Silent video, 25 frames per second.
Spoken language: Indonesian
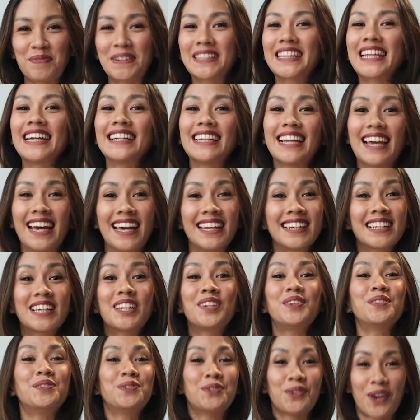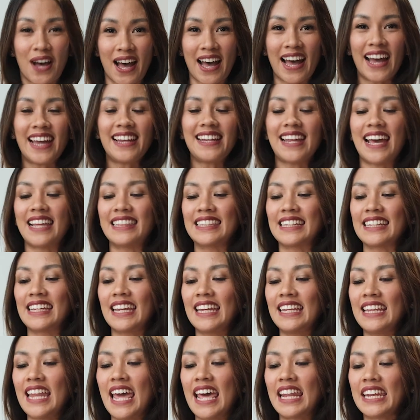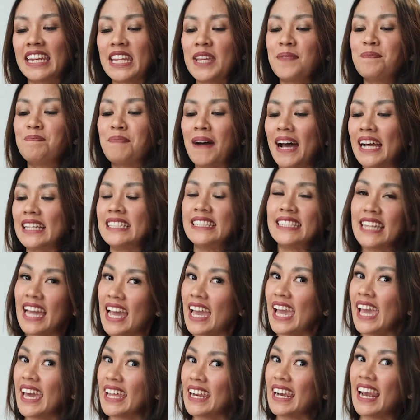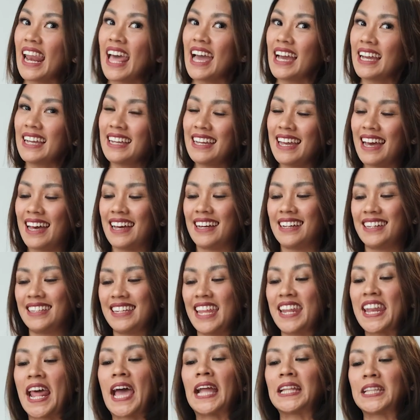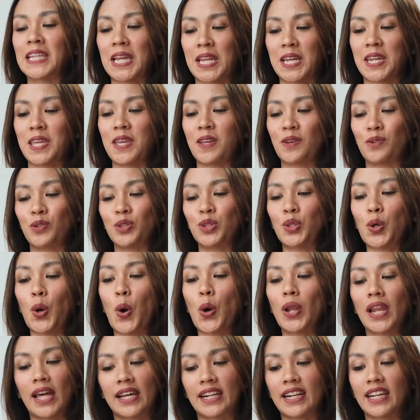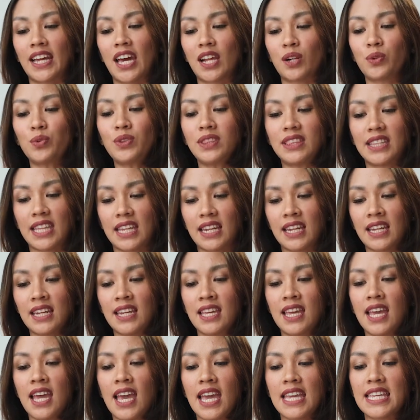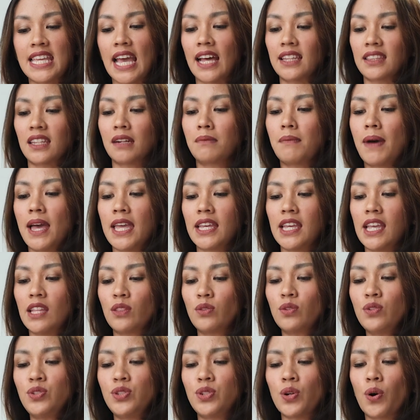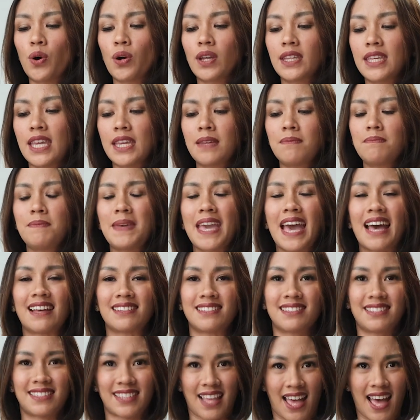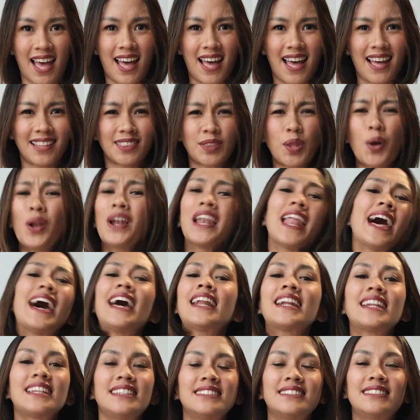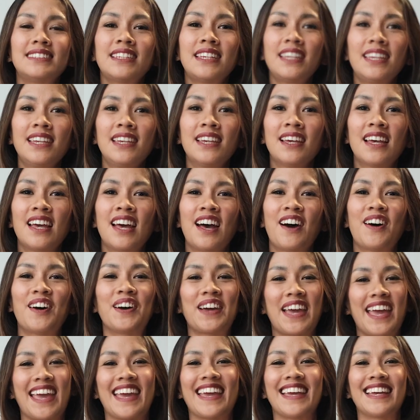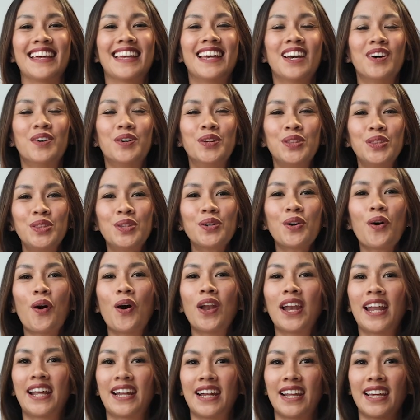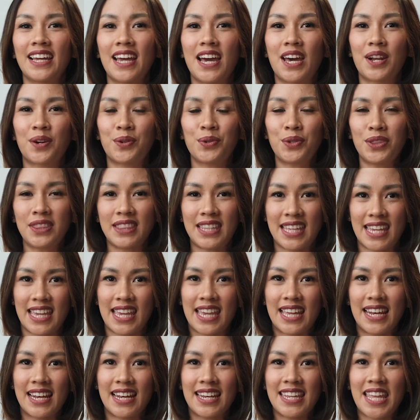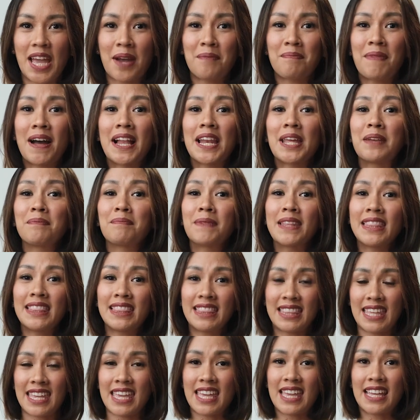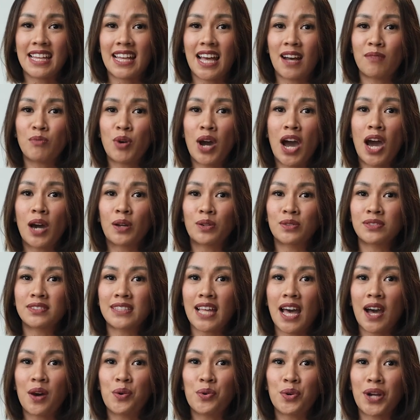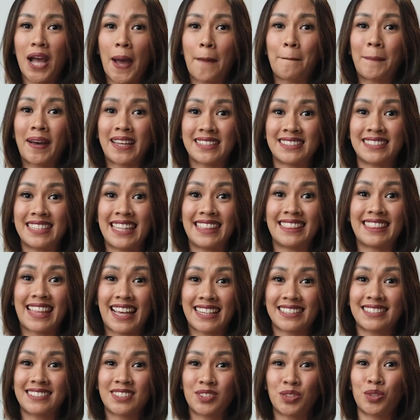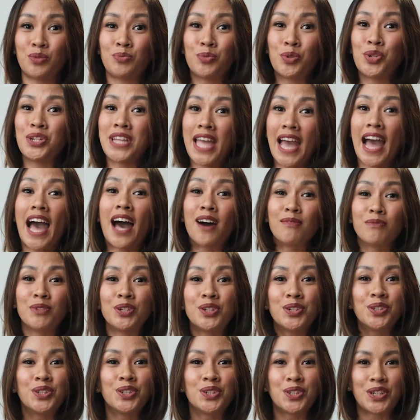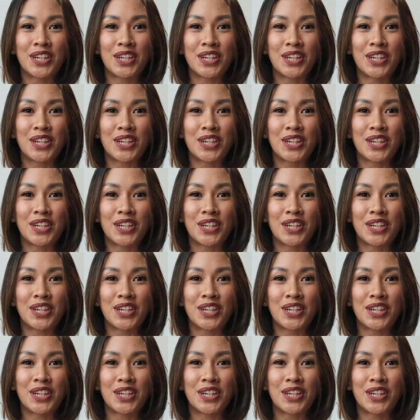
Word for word: Pertanyaan kedua datangnya dari Pasha Erlangga. Dia nanya nih, untuk olahraga rutin yang terbaik itu jogging biasa atau lari sih? Oke, untuk olahraga rutin yang paling penting kamu harus tahu kapasitas tubuhnya kamu dulu